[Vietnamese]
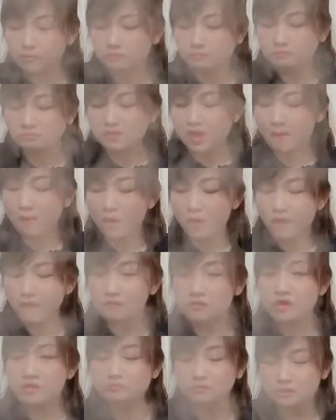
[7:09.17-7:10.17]
và bữa ăn
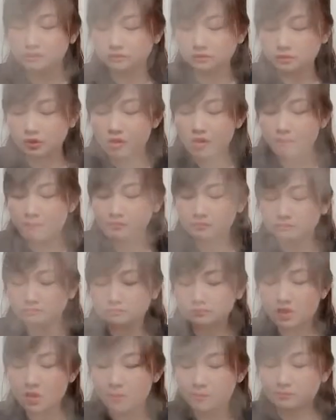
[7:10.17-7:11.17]
thêm lần nữa
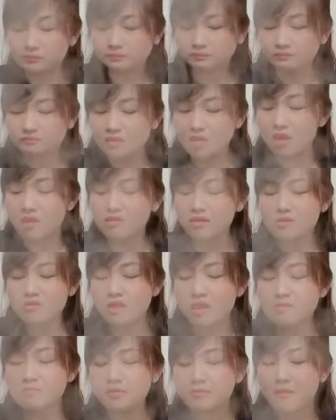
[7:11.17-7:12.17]
ở đây
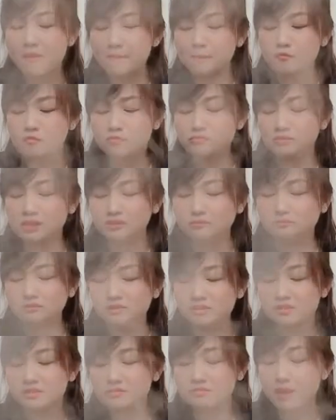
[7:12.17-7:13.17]
vậy các bạn chứ không phải như
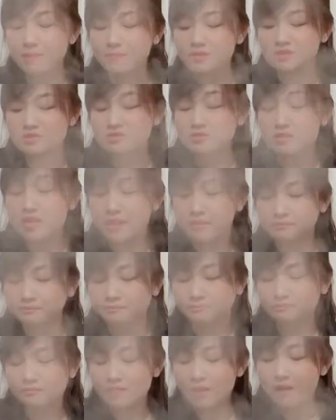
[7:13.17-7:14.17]
việt nam mình sướng à
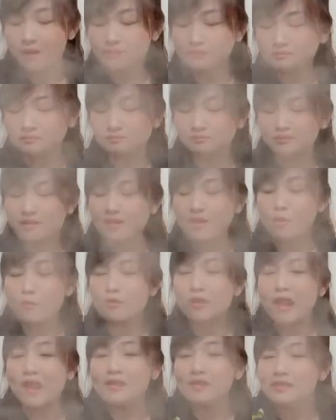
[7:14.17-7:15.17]
có
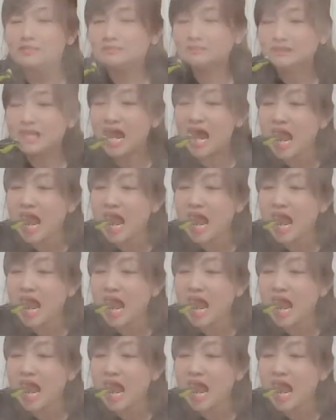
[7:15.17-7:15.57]
ngày ăn